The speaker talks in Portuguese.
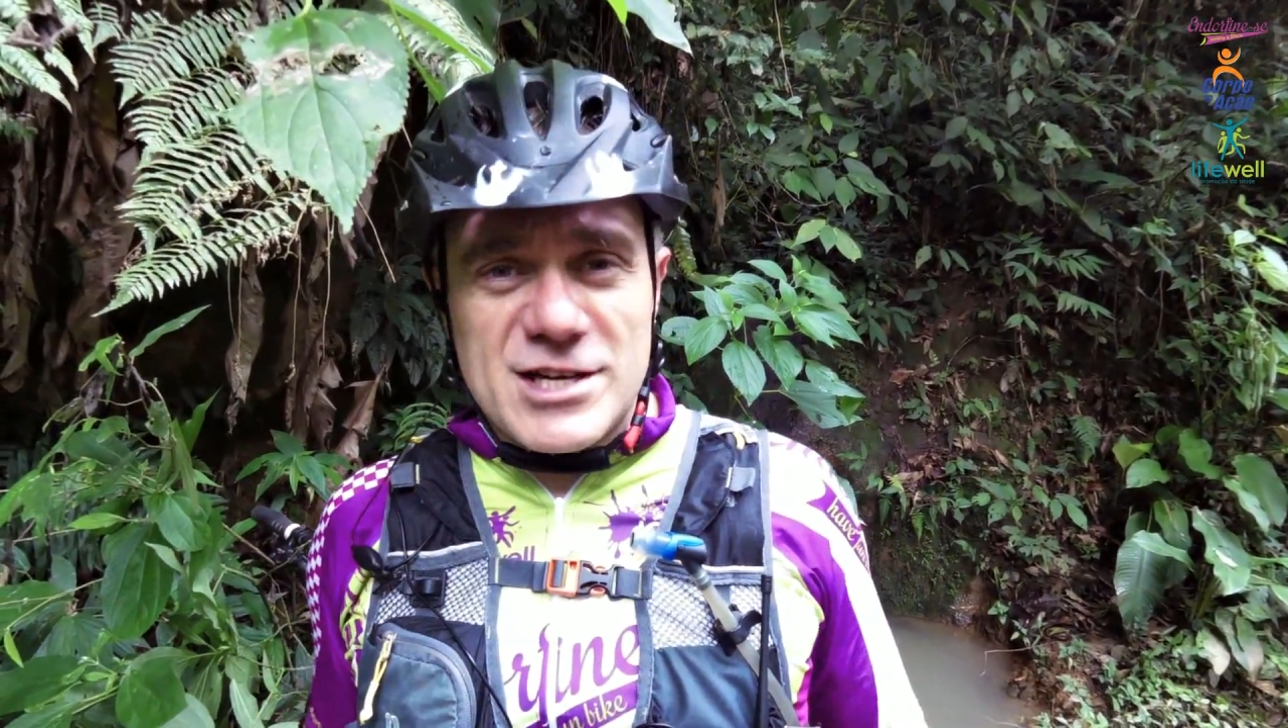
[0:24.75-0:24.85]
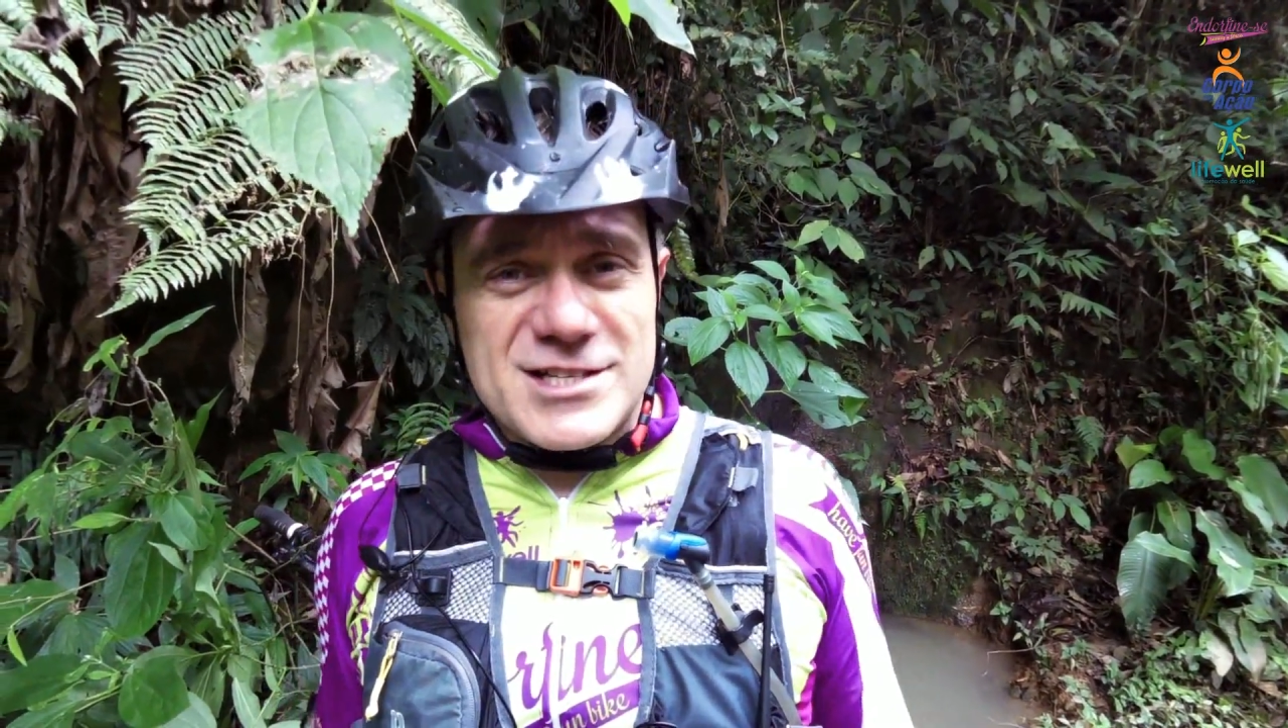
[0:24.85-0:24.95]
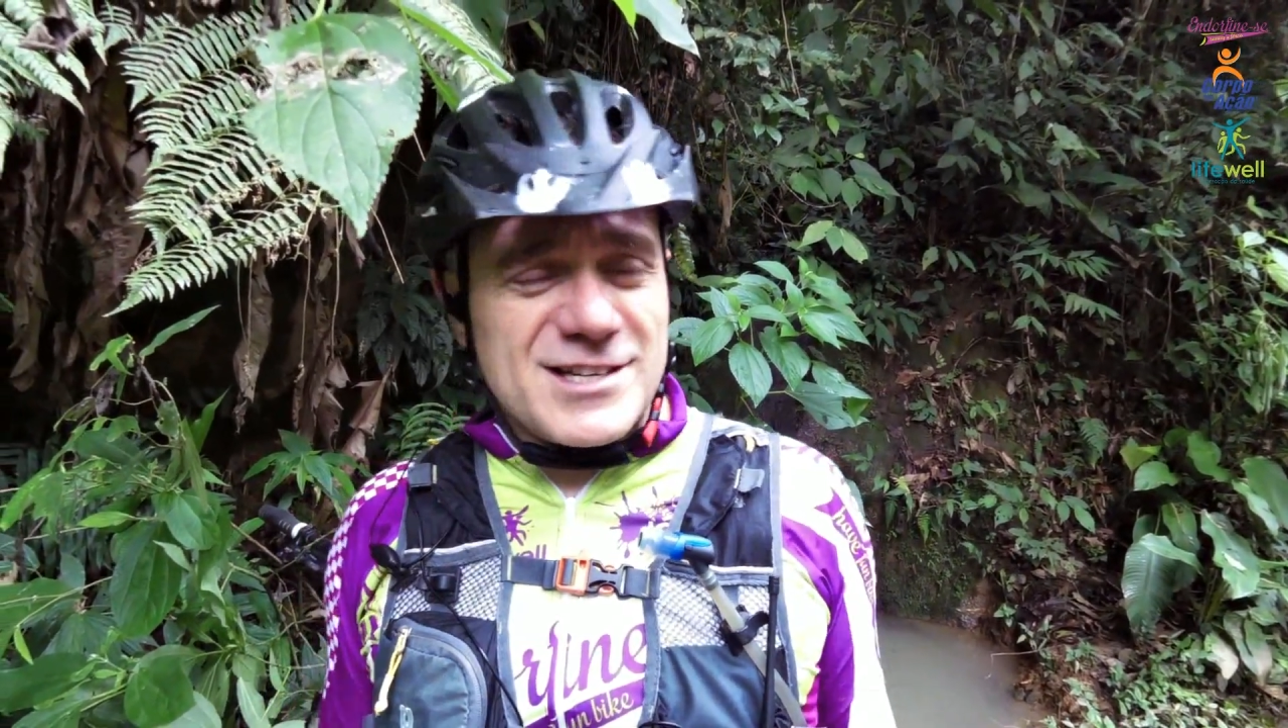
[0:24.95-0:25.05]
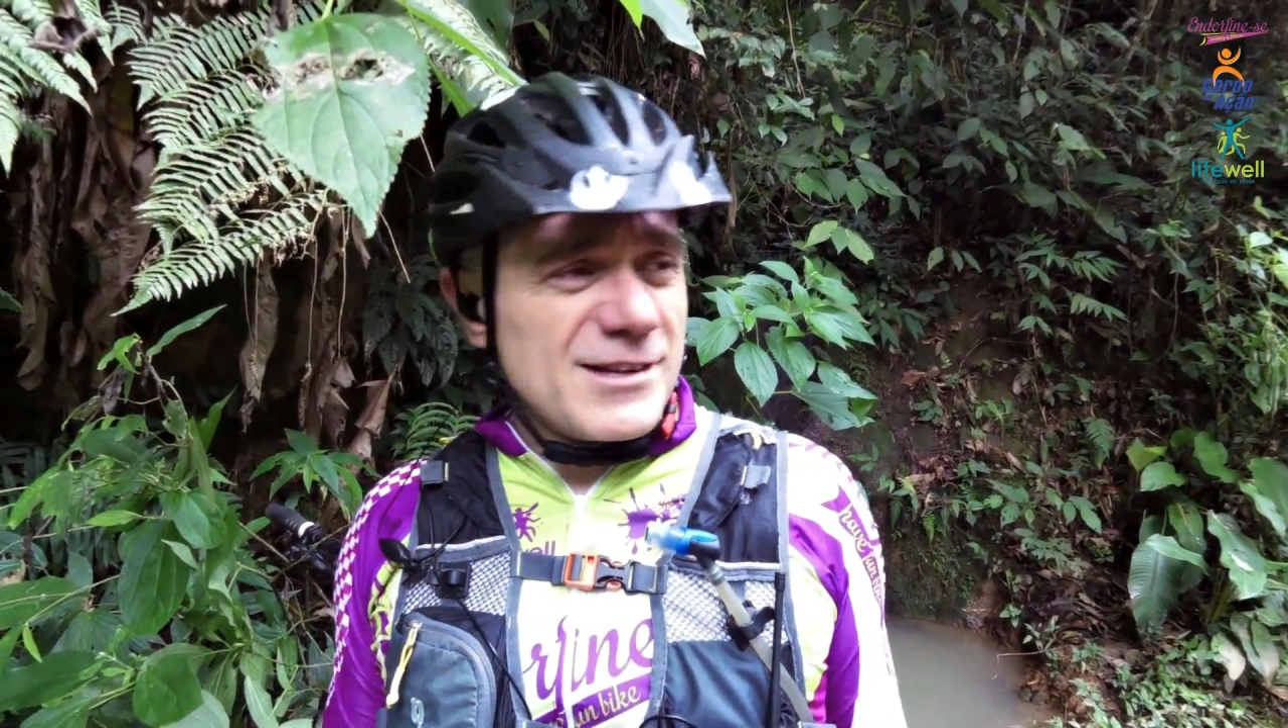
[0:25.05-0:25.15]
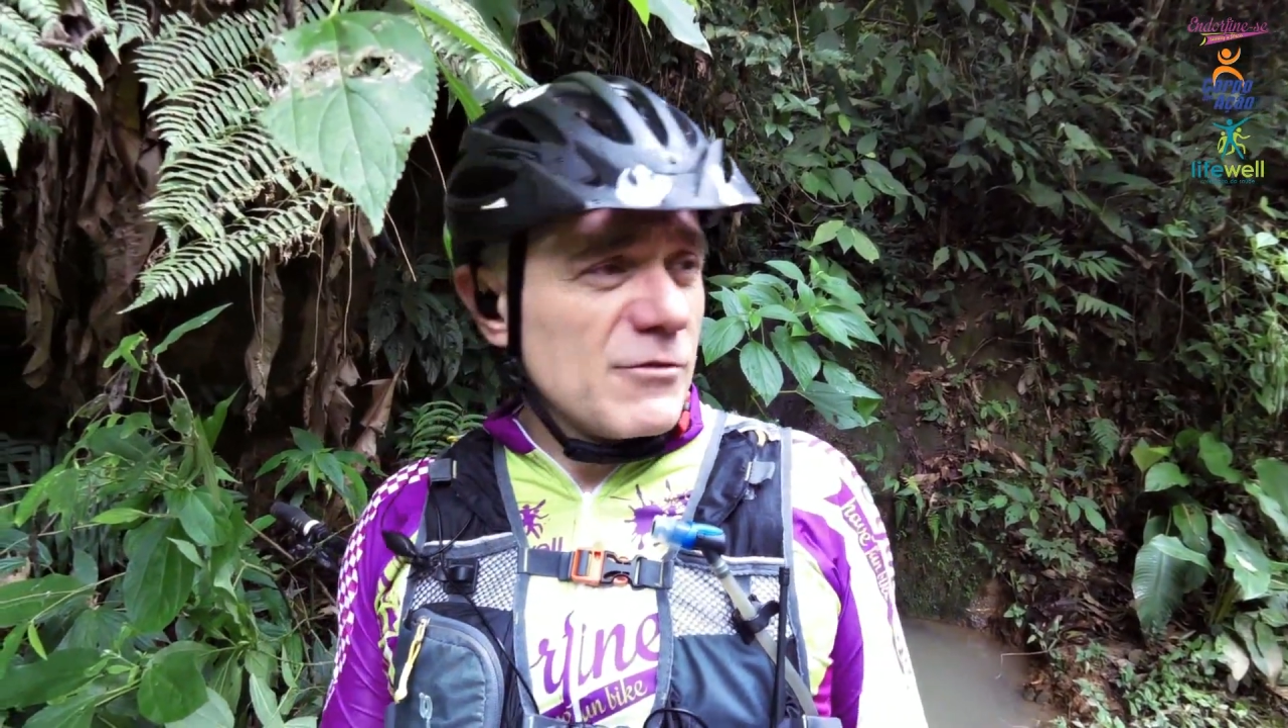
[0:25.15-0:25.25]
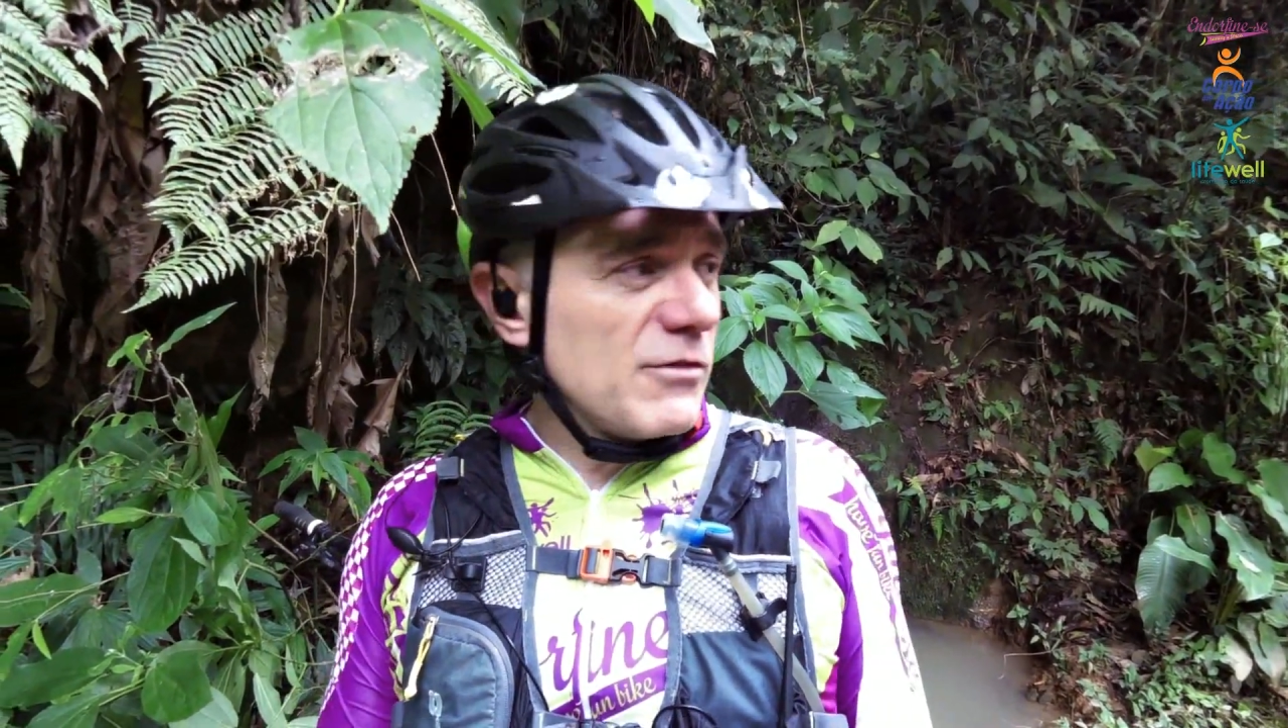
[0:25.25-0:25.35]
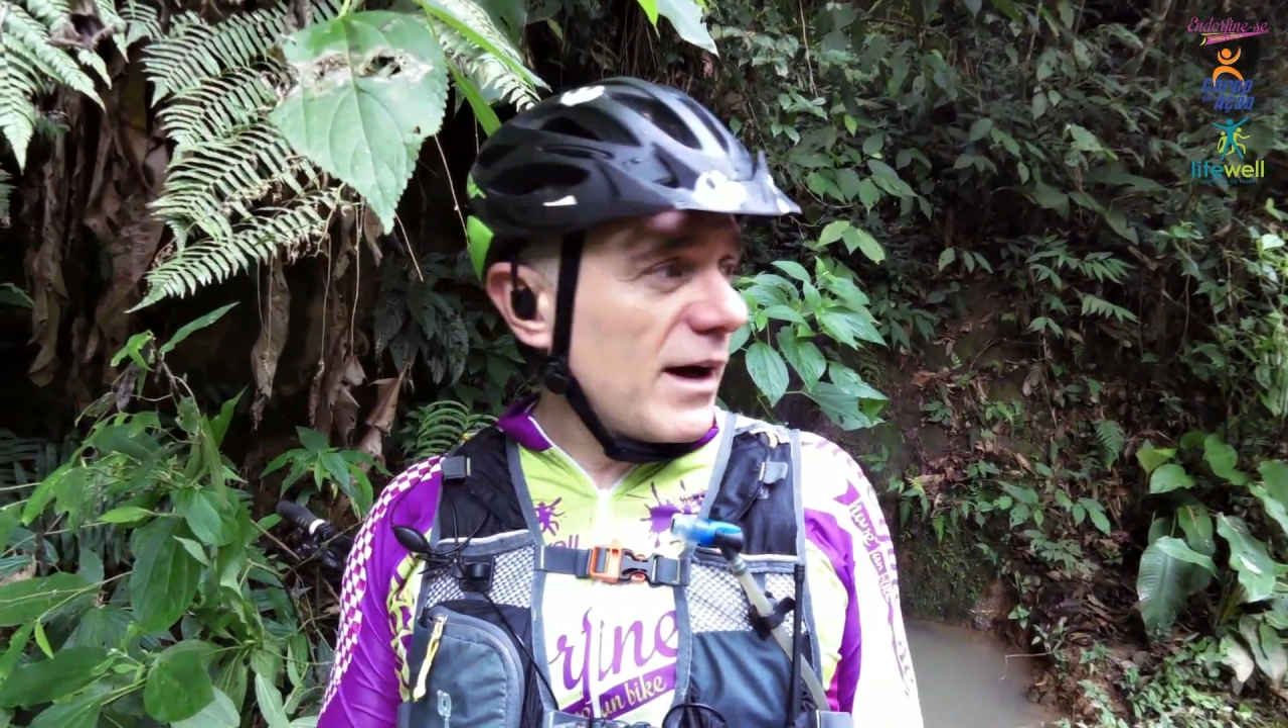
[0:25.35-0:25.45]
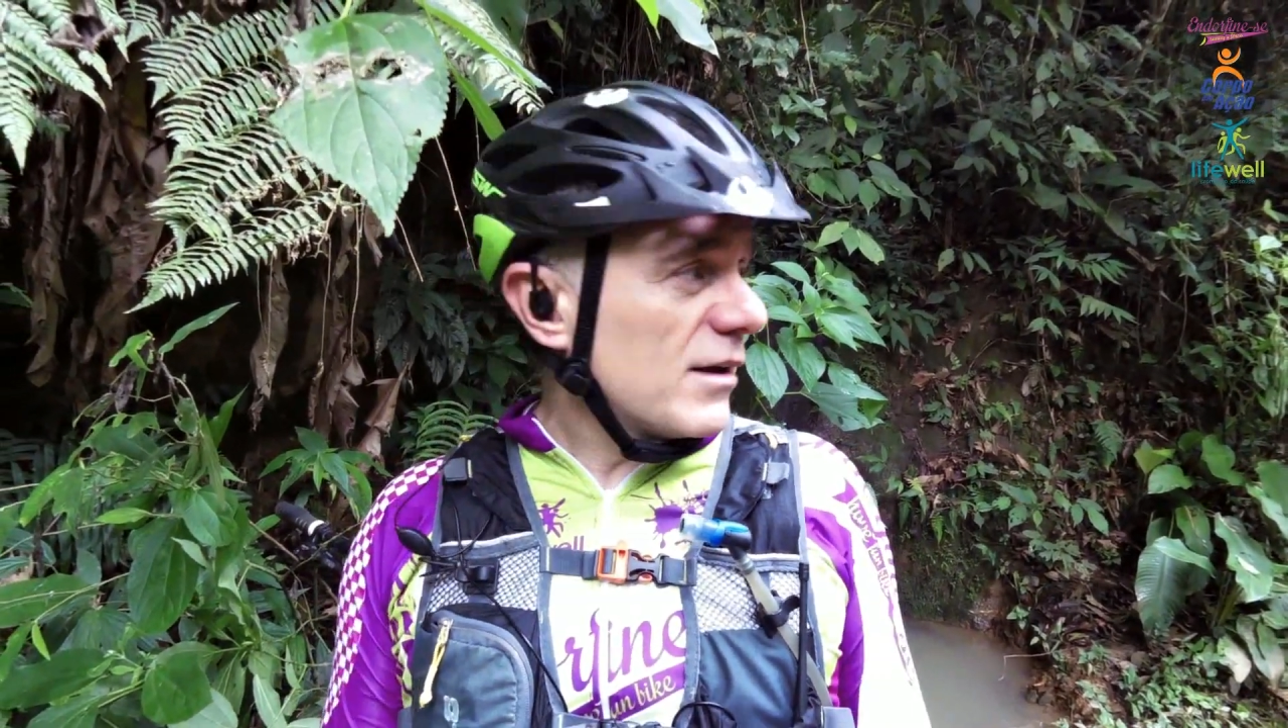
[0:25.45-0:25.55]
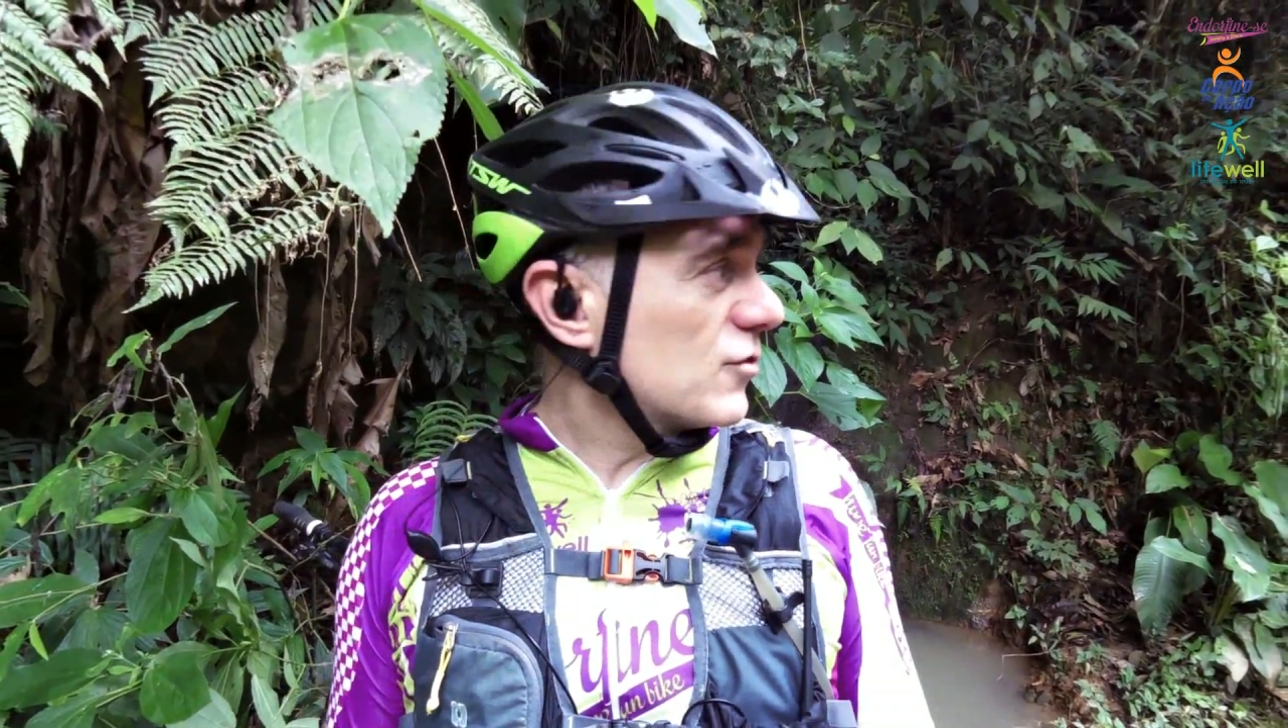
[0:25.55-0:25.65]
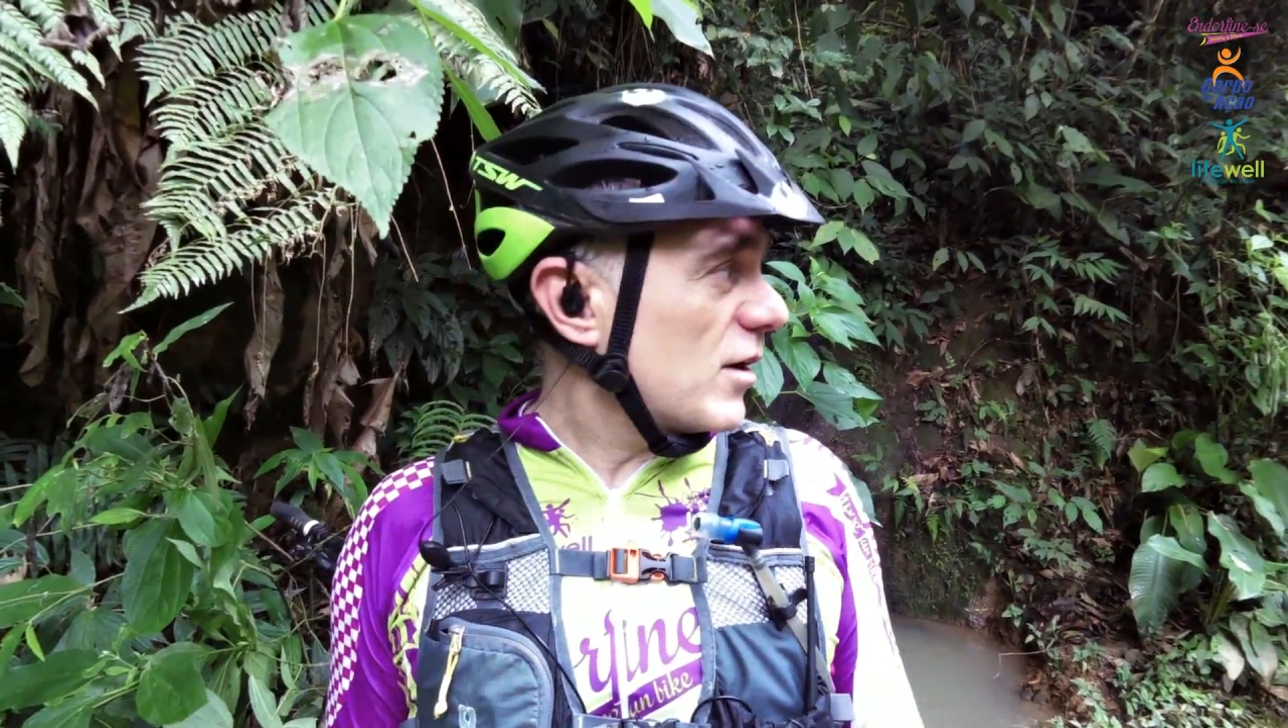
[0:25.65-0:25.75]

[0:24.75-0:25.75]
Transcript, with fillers: já a gente já está com várias